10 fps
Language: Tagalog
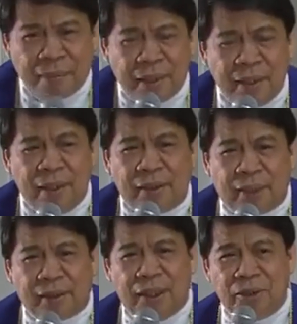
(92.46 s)

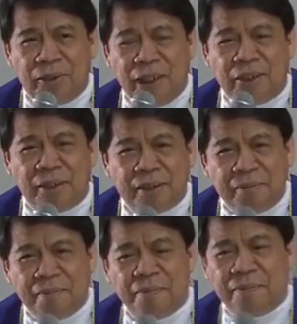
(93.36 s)
Tatanong ni Lord,
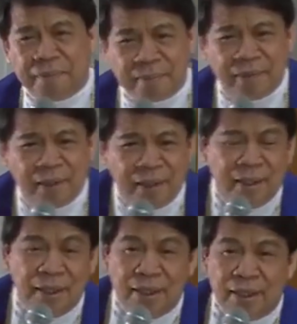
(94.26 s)

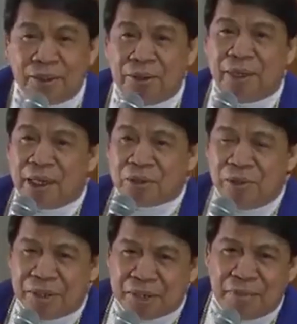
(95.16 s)
to nakasulat sa
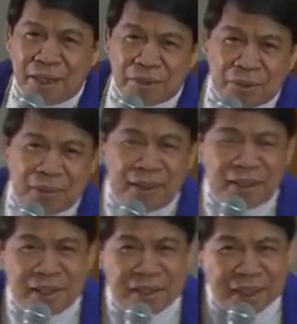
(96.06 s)
Matthew 26
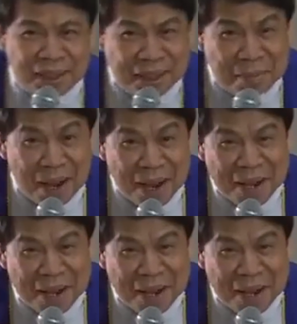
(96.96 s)
eh, di ba?